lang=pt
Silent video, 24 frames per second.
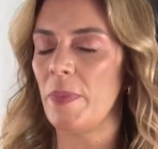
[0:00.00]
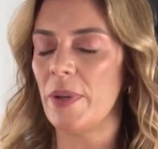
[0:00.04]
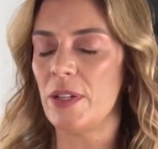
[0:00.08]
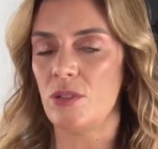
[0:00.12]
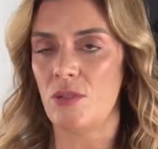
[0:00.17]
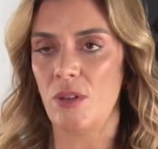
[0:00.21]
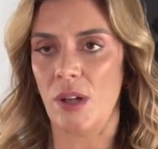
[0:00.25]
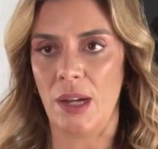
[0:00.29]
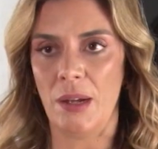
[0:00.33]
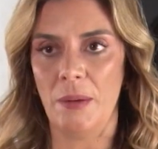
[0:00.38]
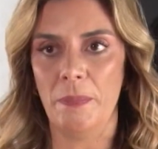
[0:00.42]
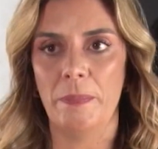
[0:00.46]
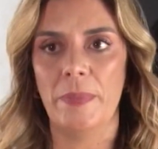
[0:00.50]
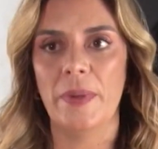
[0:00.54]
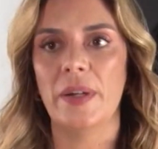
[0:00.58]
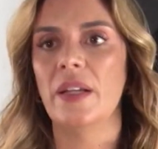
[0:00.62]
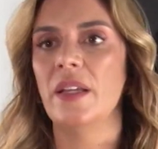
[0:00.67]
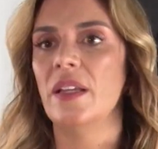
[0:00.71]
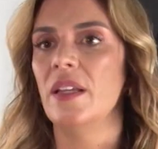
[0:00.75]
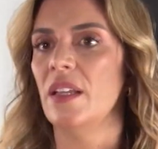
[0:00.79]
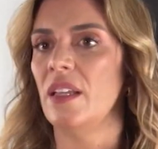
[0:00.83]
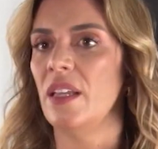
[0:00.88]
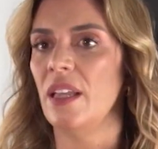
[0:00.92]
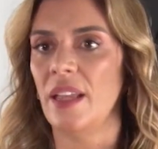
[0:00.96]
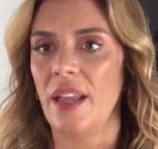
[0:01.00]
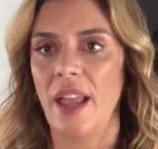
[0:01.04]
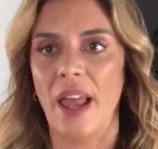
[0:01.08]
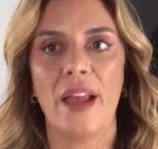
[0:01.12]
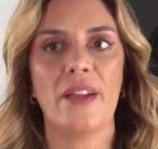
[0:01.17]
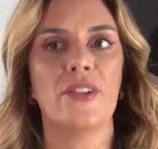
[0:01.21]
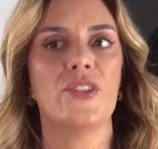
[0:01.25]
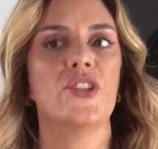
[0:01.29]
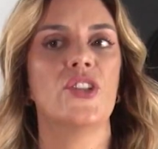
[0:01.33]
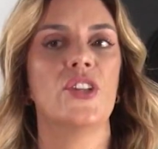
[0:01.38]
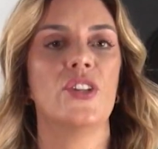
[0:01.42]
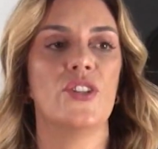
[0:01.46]
para sua campanha que
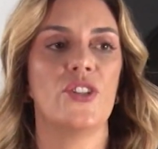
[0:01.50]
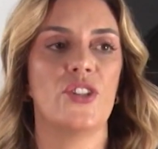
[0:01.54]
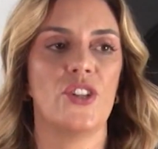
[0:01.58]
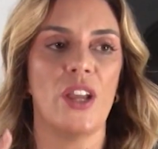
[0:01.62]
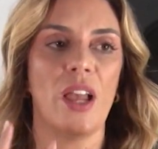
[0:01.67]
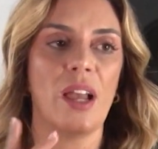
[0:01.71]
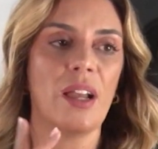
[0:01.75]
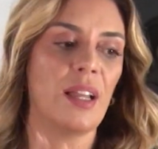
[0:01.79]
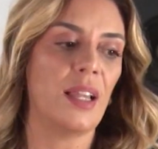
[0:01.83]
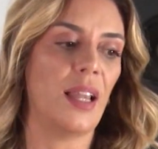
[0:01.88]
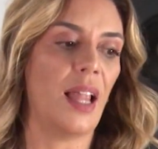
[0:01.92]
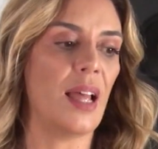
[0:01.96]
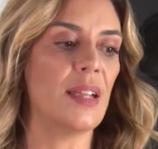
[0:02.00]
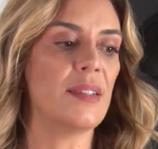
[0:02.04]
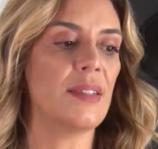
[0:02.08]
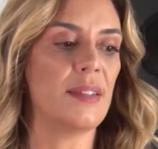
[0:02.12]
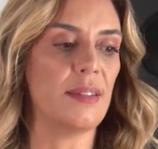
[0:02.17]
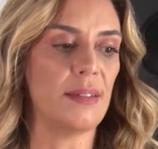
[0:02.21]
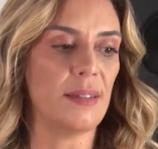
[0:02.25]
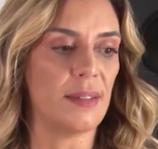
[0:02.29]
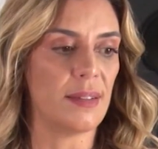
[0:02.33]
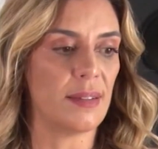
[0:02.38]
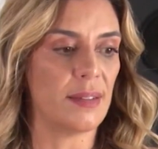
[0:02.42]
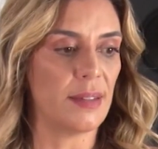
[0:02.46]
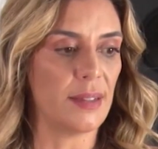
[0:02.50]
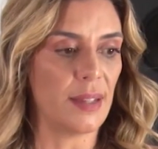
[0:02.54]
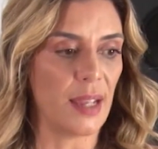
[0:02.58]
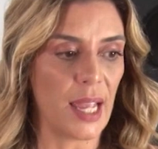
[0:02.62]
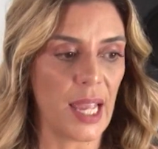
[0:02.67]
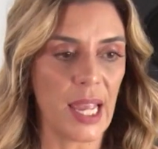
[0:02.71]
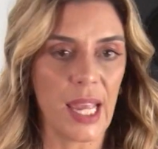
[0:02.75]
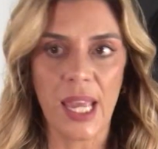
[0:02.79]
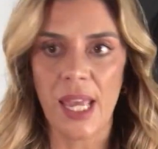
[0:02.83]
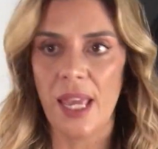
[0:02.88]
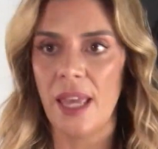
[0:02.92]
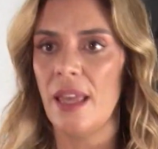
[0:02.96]
quer atingir a classe
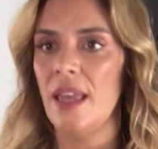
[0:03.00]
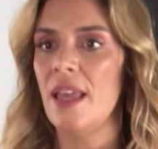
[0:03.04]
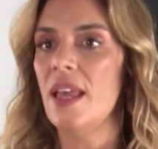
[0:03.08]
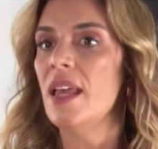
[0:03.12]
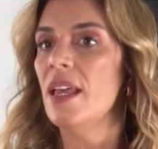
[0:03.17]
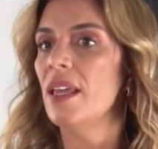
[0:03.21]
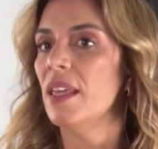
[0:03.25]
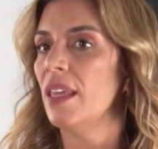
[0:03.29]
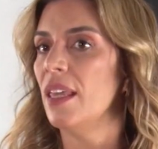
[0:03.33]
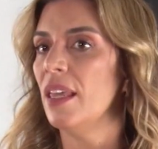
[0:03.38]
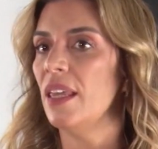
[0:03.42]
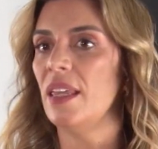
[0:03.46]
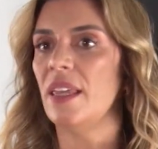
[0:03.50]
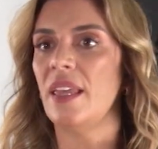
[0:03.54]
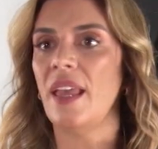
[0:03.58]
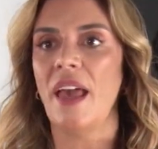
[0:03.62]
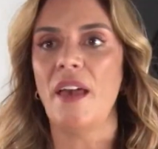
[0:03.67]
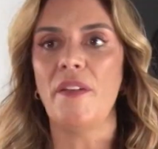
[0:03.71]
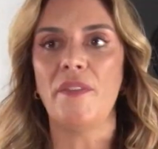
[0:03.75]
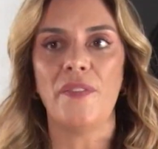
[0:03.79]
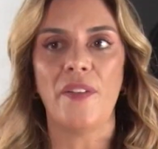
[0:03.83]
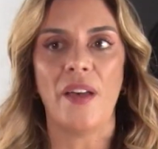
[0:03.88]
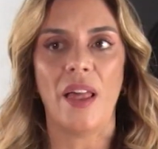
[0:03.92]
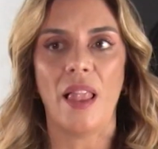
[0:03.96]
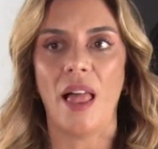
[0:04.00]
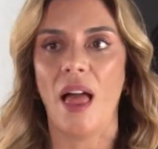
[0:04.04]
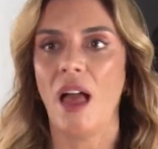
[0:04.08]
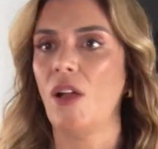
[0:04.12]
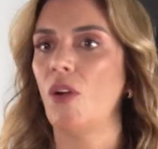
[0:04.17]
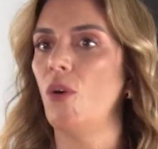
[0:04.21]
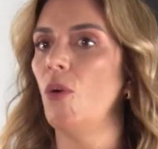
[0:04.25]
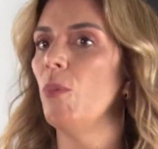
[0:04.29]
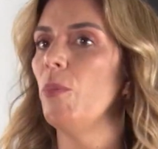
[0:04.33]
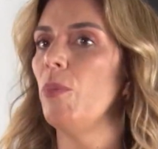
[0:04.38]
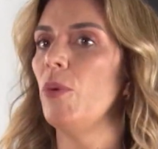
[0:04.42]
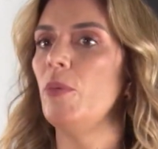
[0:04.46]
C, que quer falar
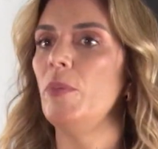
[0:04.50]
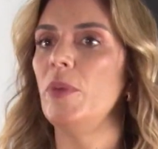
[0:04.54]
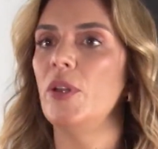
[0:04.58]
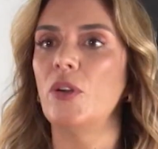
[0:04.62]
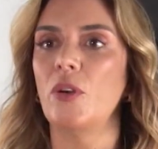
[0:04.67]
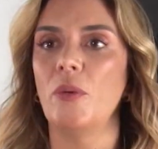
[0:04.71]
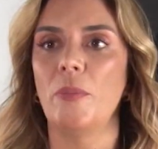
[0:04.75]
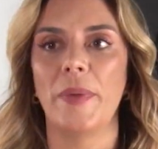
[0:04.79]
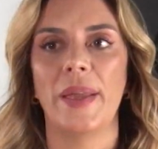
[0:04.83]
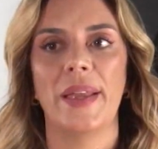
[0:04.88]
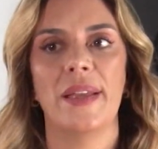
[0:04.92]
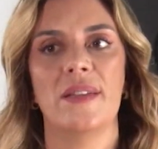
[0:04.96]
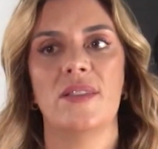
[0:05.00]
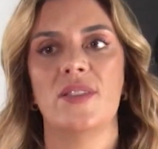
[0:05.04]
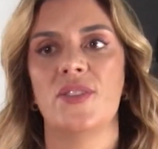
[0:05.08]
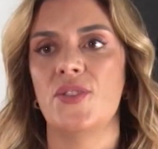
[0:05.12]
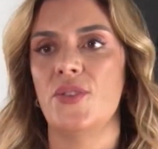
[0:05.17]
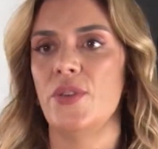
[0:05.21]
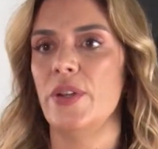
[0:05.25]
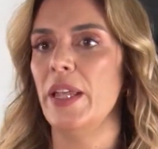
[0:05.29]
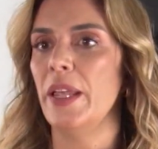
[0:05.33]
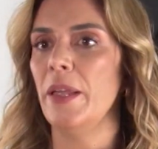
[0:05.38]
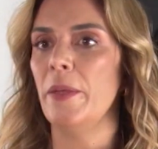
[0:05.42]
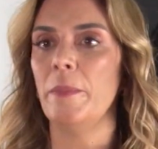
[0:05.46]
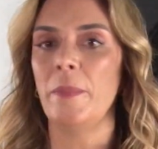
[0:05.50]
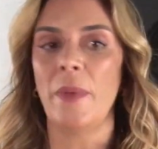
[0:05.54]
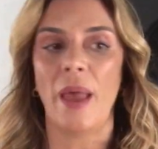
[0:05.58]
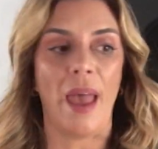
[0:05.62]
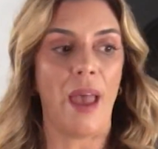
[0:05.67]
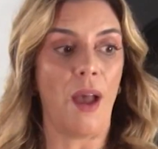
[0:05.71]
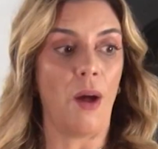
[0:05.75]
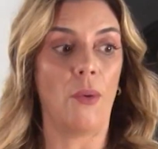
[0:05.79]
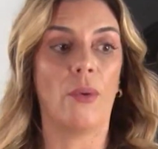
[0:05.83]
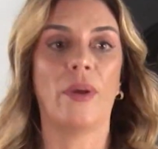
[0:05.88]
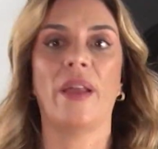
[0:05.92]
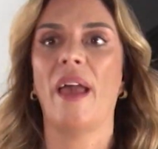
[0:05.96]
com o público mainstream,
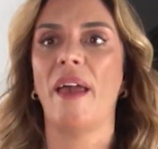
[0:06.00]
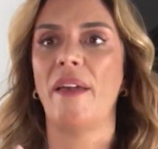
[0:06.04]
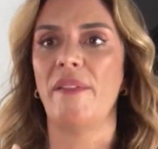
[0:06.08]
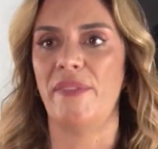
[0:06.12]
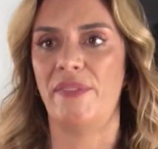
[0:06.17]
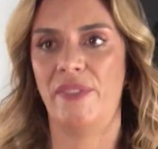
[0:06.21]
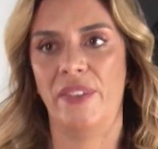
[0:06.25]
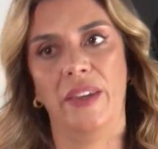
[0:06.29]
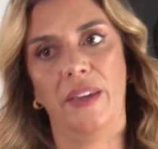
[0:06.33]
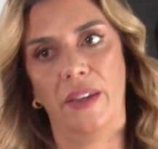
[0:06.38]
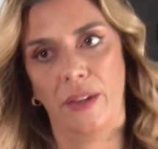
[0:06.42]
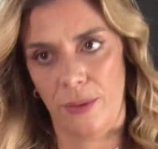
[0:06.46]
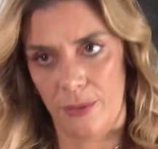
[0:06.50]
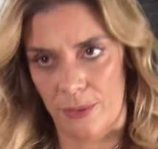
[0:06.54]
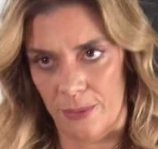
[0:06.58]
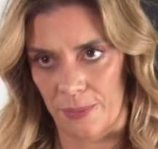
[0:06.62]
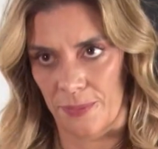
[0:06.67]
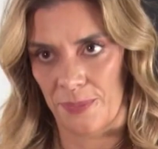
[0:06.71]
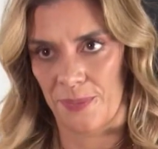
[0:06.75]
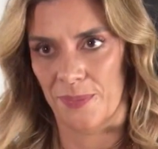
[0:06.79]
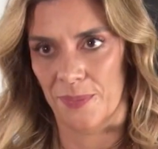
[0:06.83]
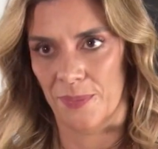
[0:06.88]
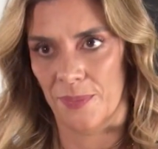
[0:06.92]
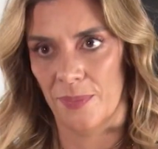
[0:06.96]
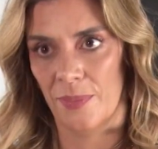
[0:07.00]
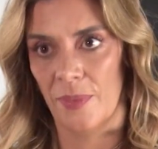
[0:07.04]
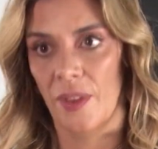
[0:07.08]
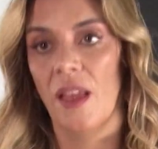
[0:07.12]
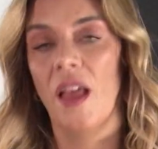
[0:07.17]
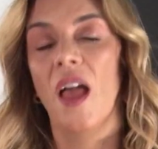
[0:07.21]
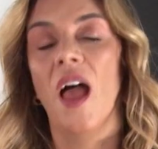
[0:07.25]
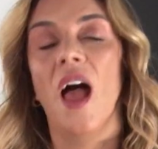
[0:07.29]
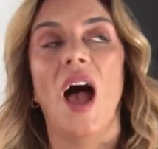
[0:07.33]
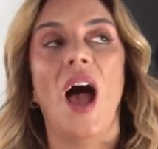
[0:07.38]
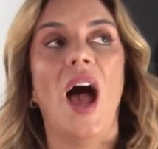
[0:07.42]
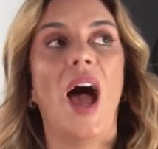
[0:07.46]
é o Kevinho.
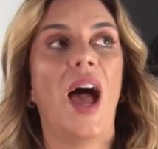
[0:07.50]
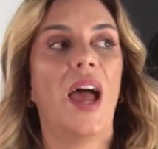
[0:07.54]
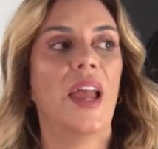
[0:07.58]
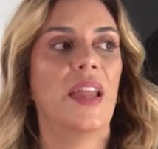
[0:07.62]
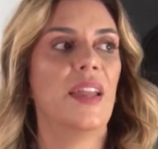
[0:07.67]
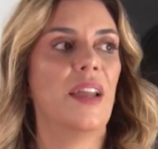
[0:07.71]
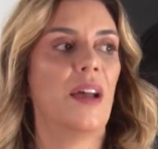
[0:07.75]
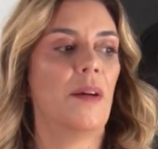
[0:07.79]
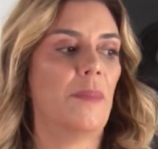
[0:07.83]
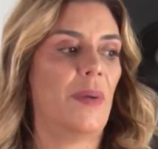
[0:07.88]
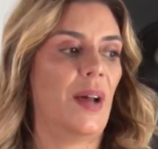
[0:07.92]
Aí a